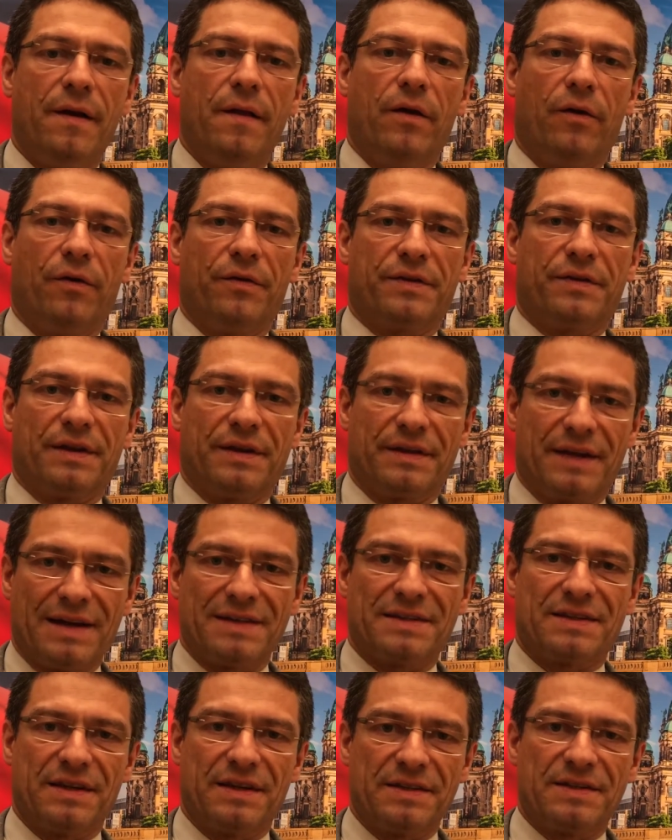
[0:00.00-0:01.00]
Und
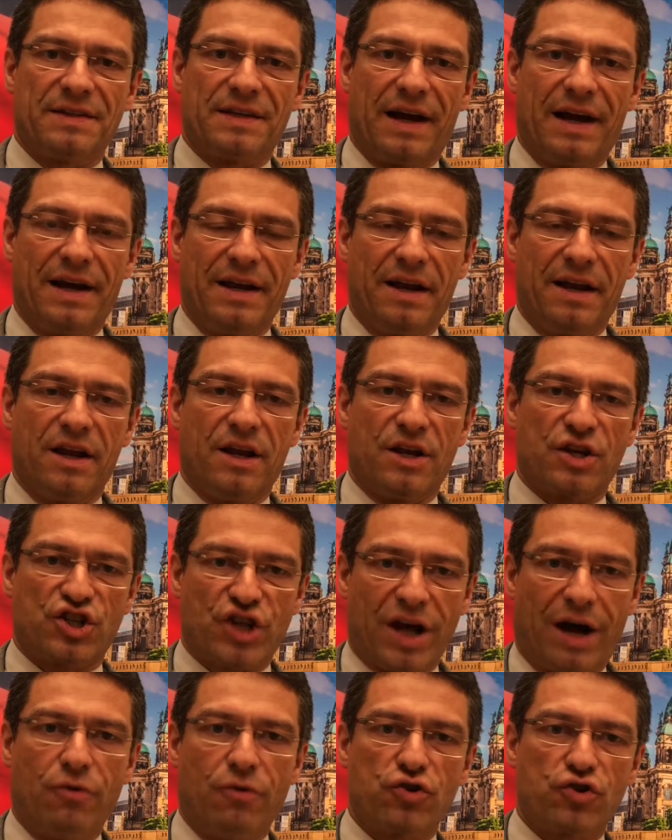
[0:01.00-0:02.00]
das ist ein
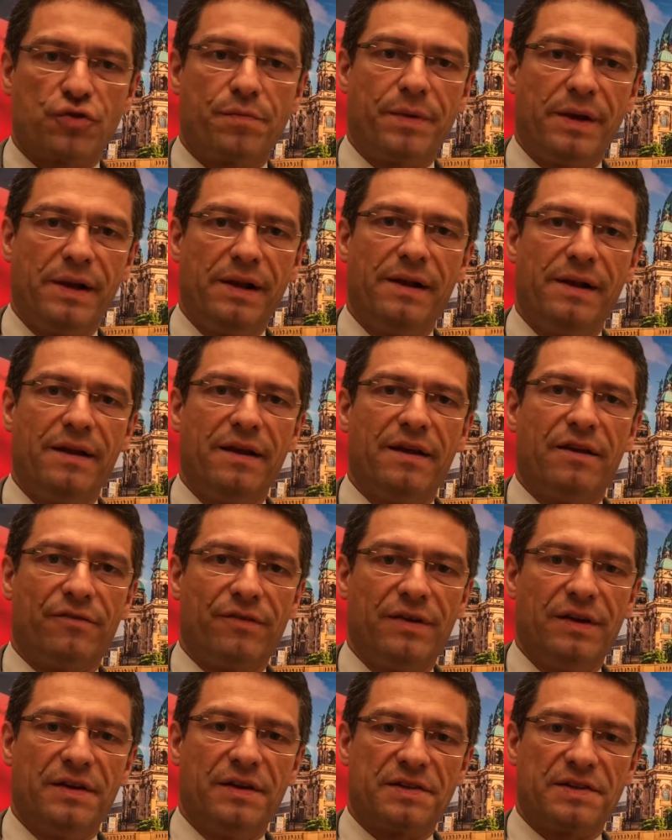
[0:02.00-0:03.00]
Schauspiel,
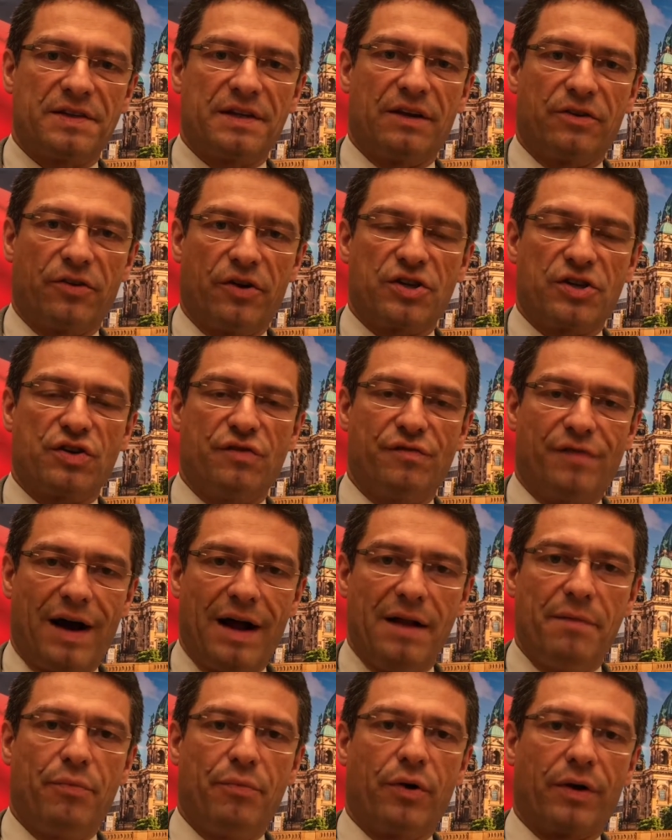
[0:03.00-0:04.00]
wie es der deutsche
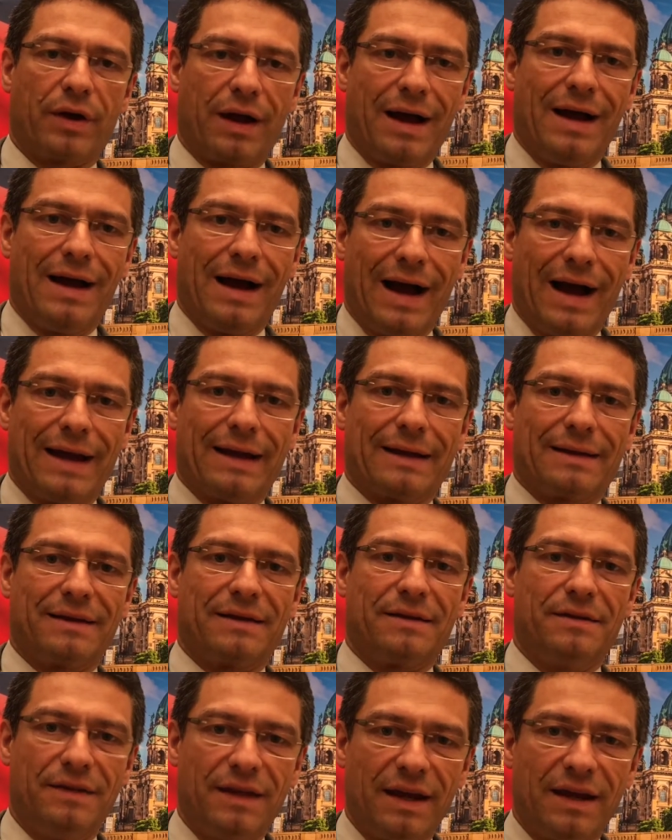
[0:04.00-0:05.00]
Wahlbürger
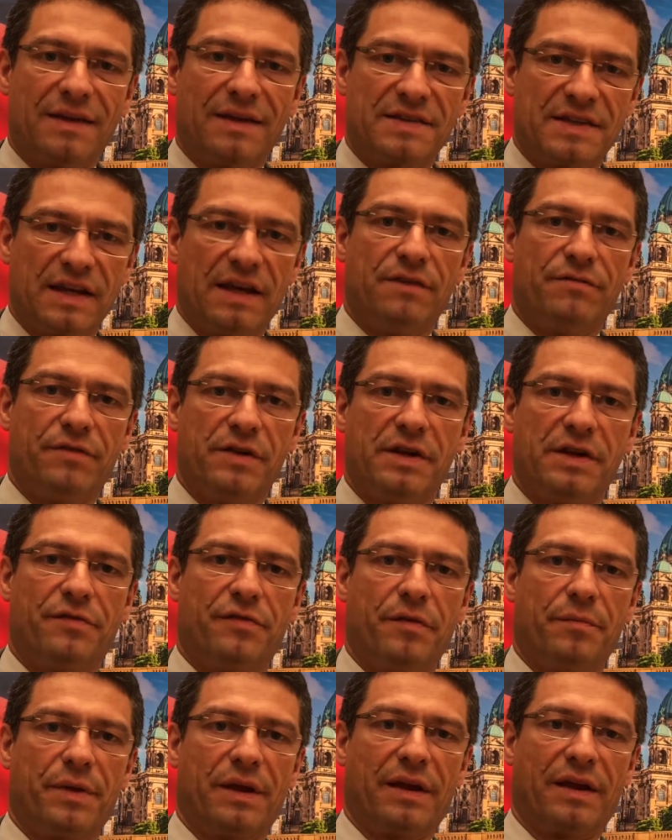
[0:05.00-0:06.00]
eigentlich nicht sehen will.
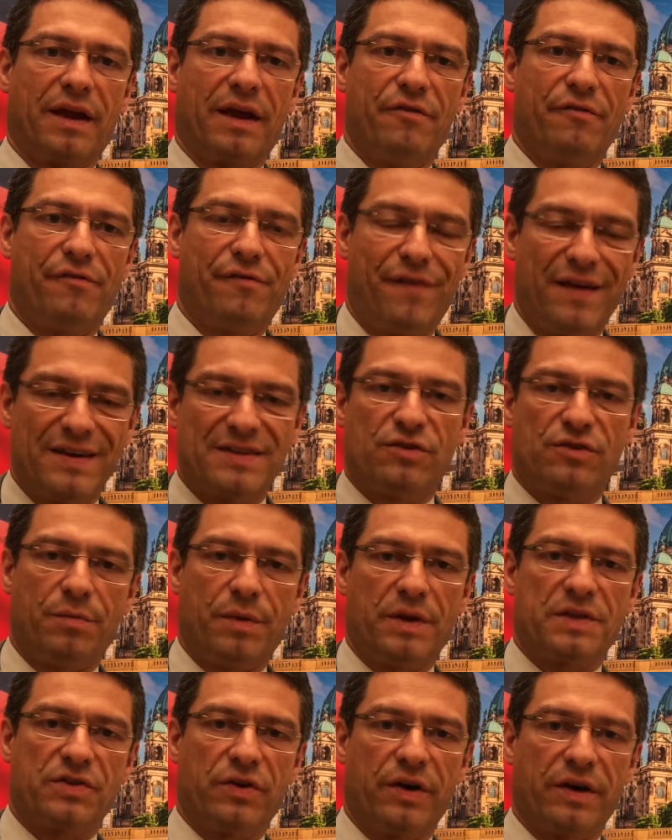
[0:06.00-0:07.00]
Davon bin ich fest
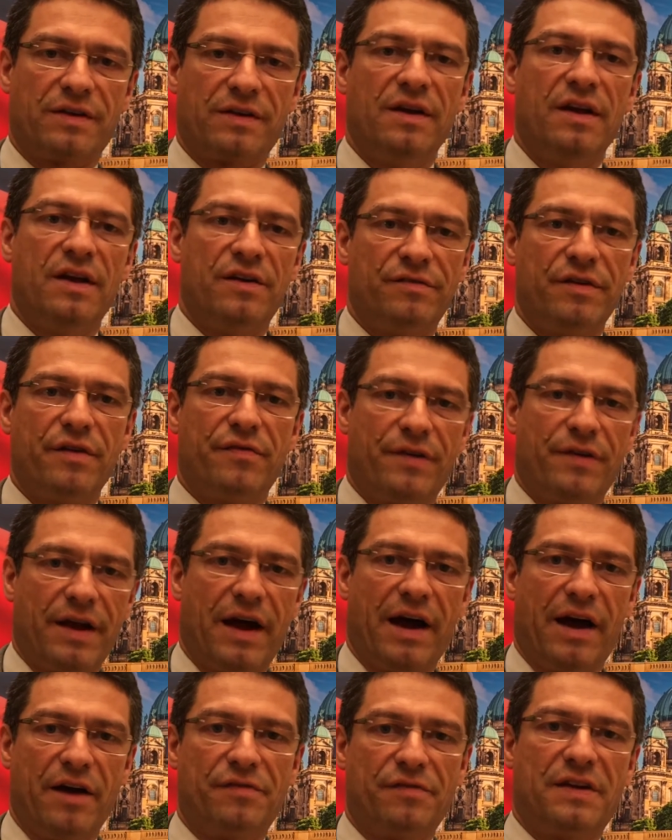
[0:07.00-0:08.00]
überzeugt. Wir von der
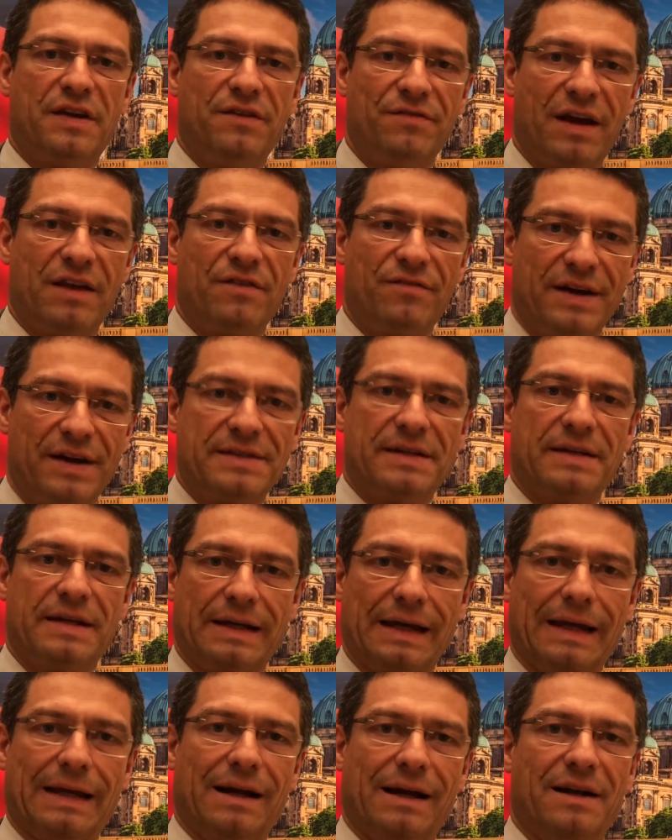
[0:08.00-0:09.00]
AfD werden weiter
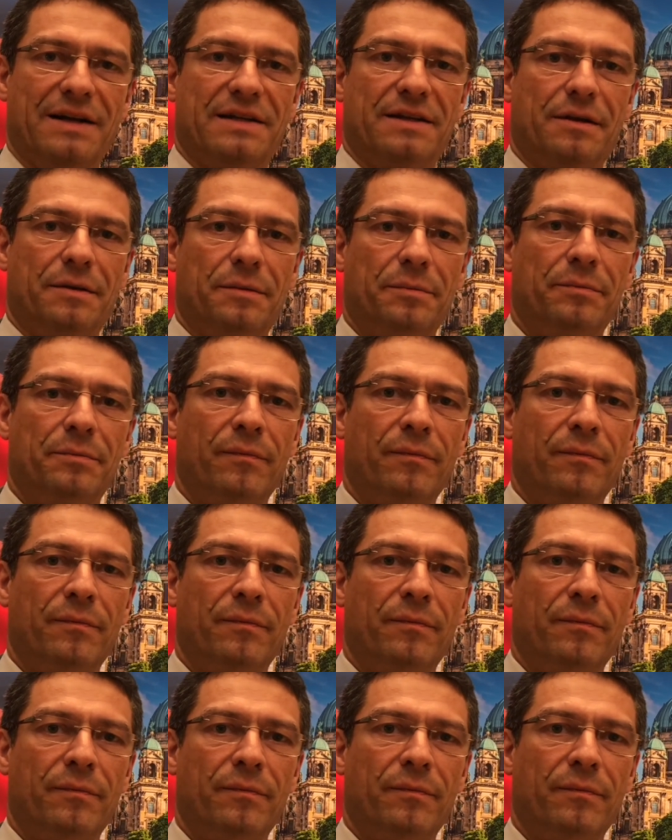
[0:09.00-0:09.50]
dagegenhalten.